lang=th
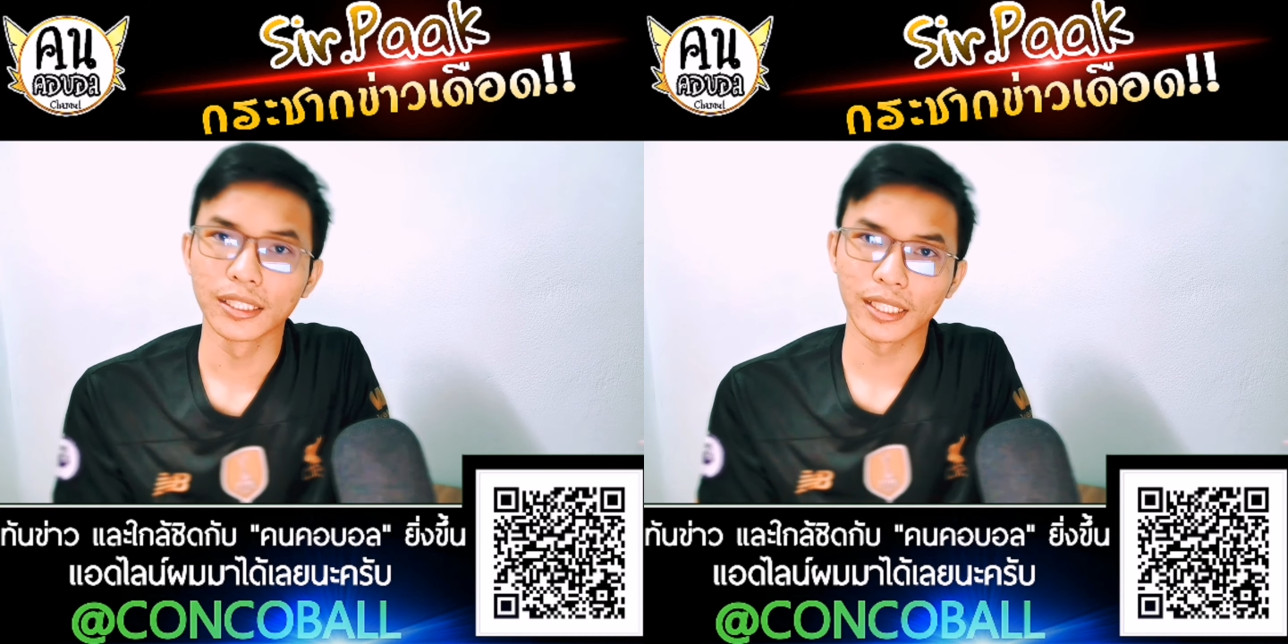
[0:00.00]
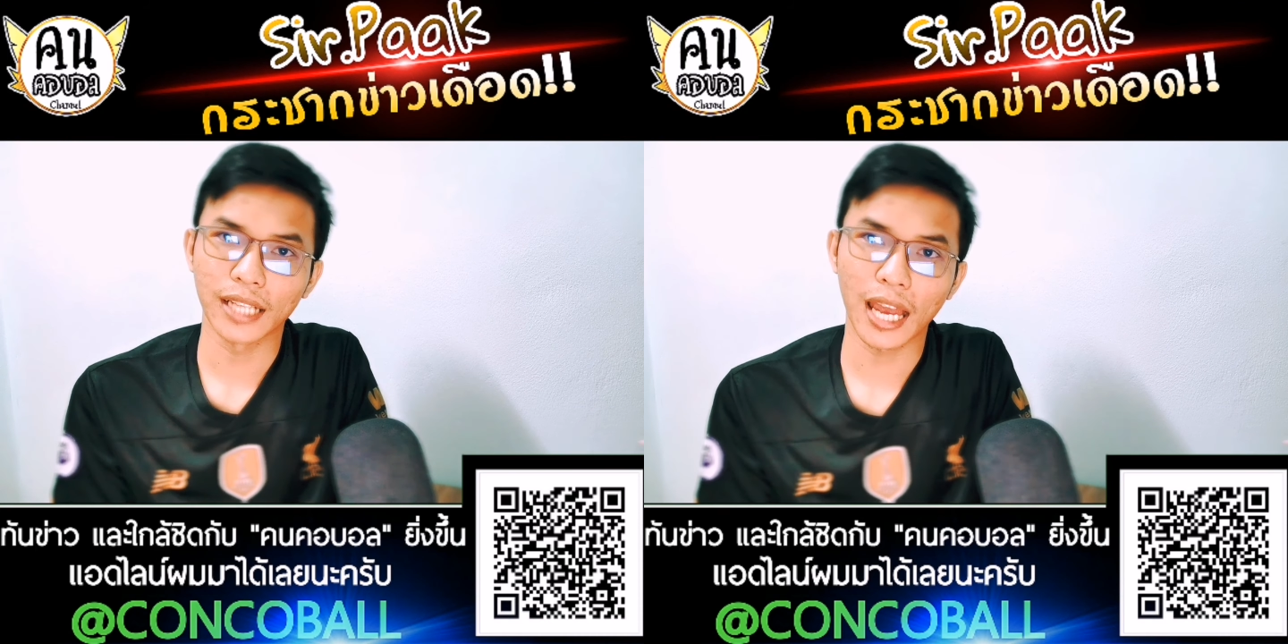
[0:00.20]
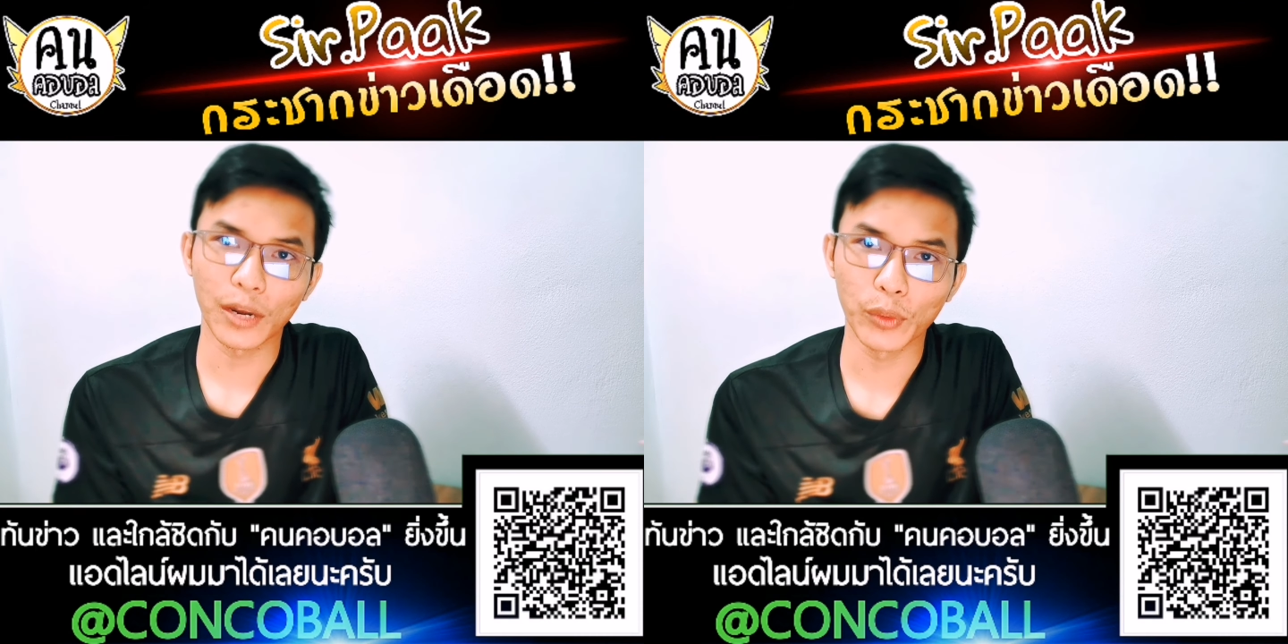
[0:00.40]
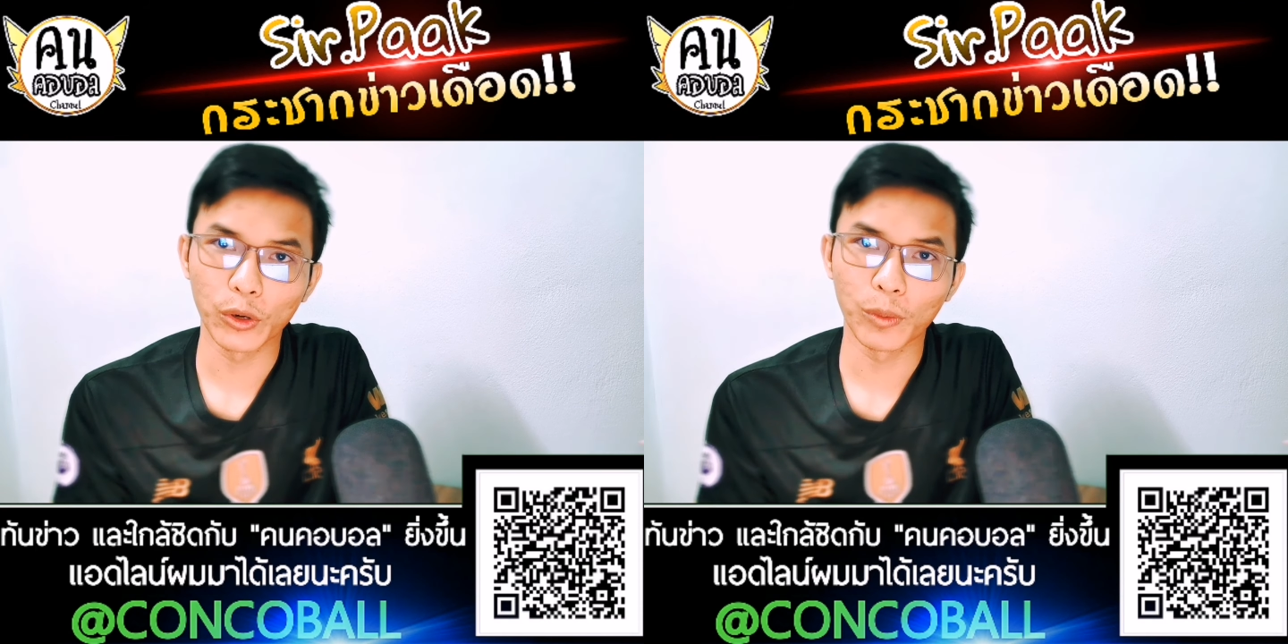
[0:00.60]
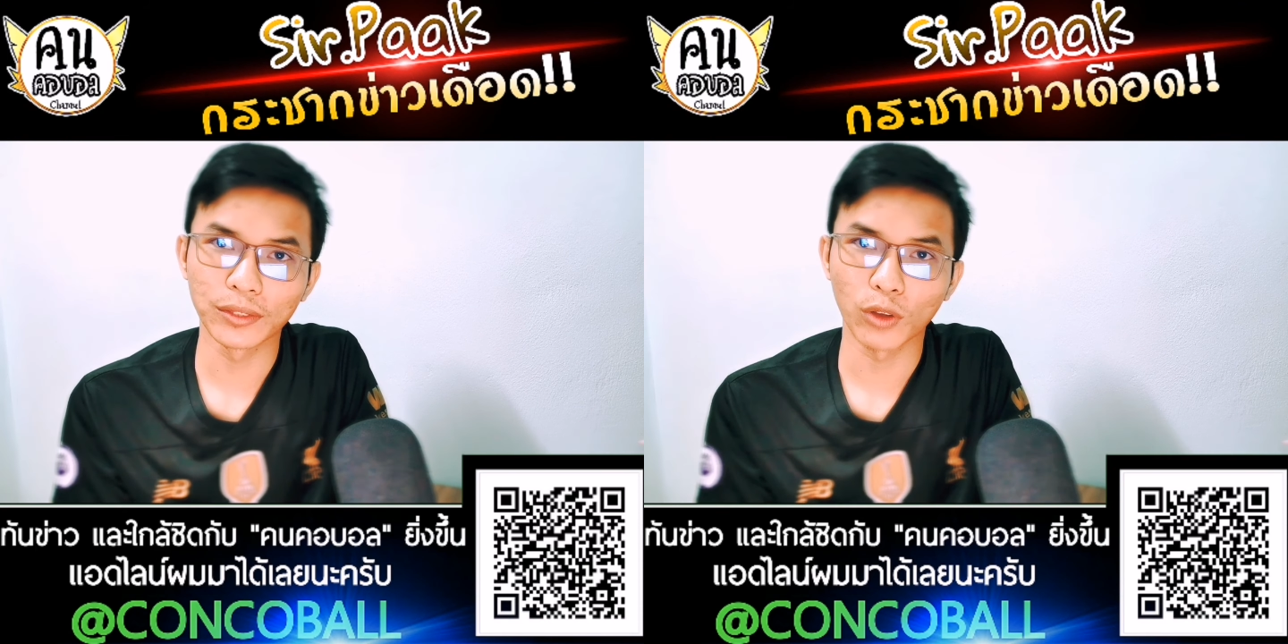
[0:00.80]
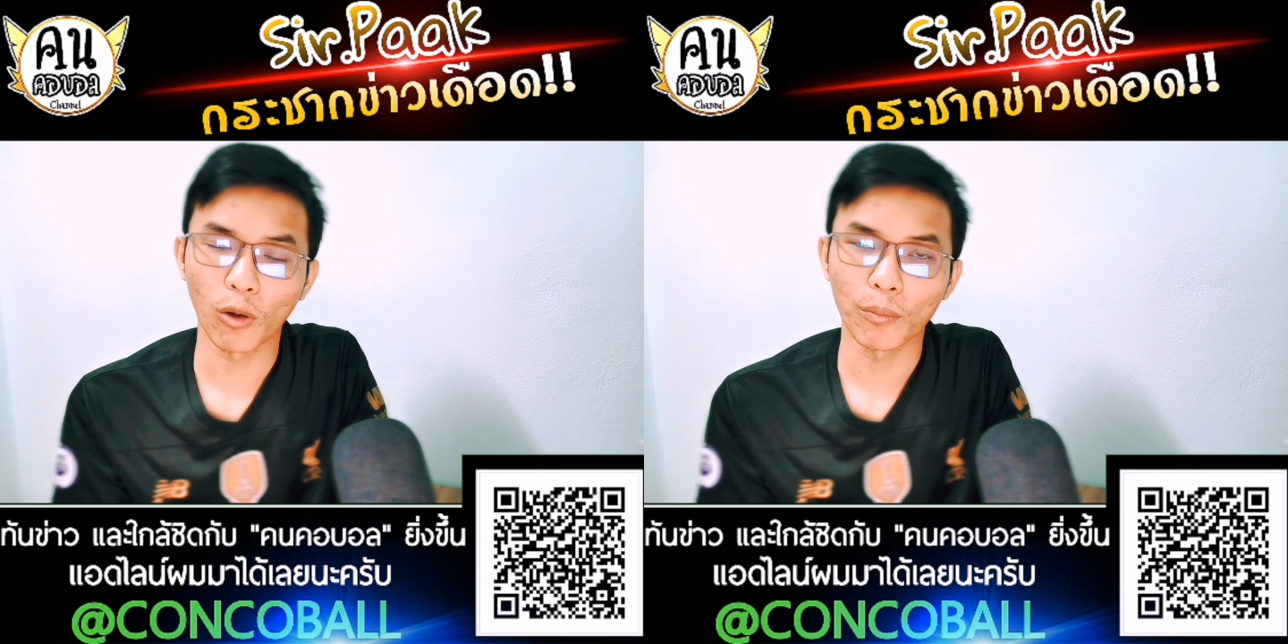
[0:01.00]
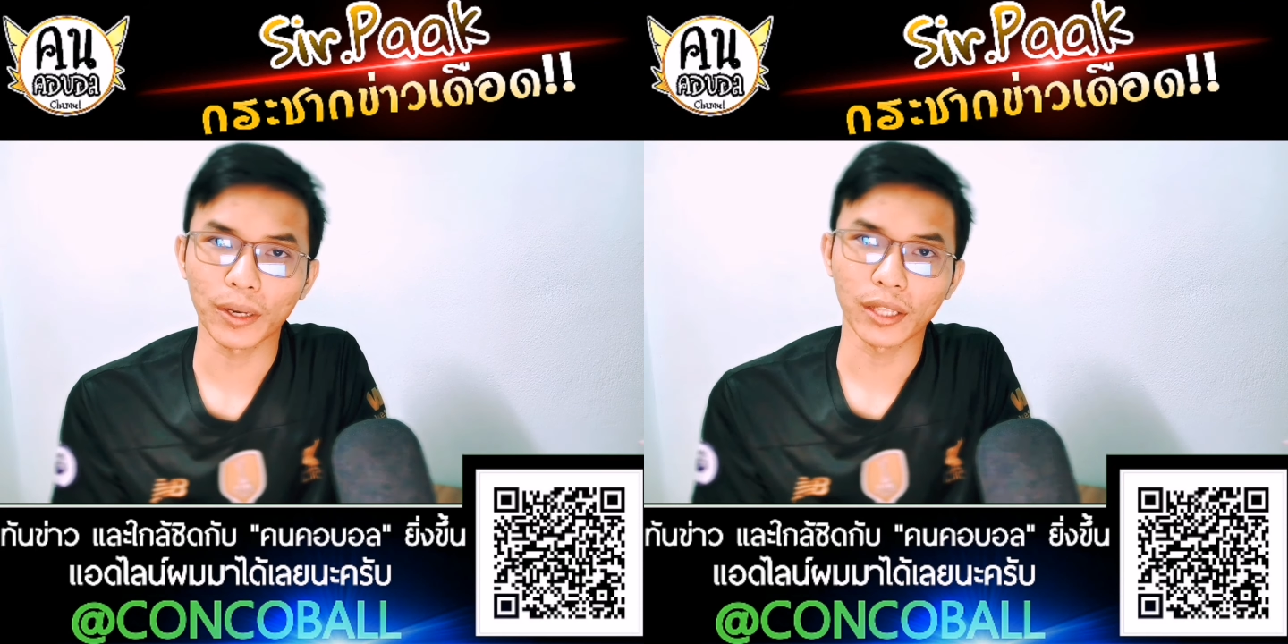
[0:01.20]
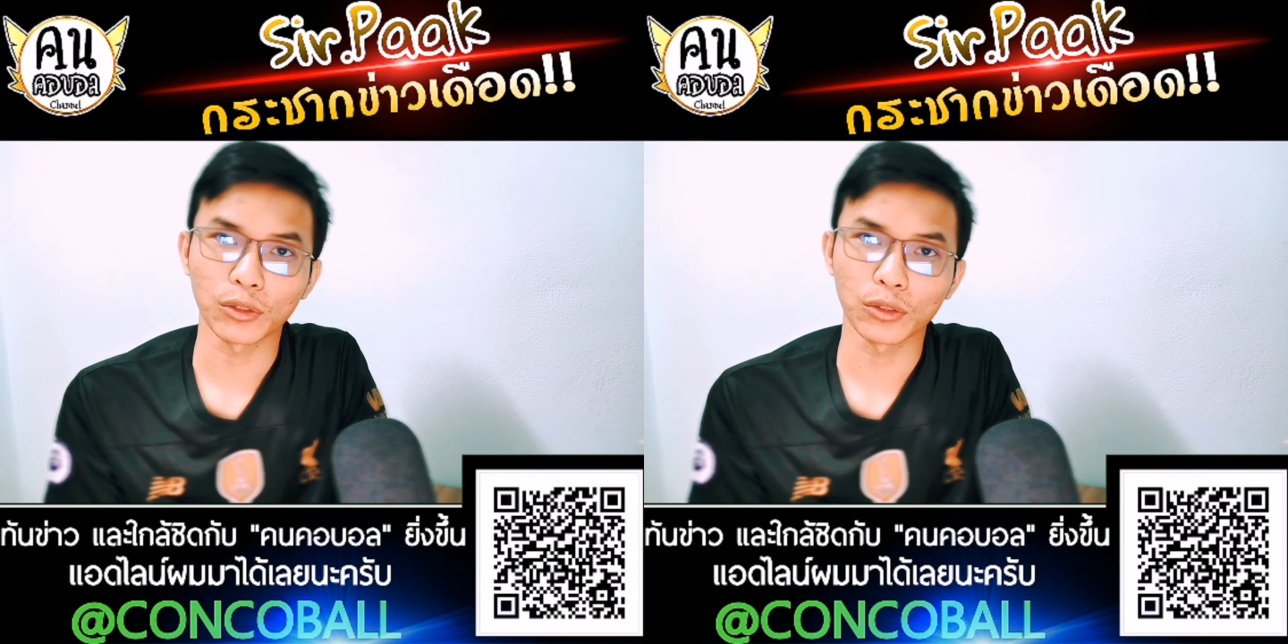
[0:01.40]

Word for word: ชนะริวไป 2 ประ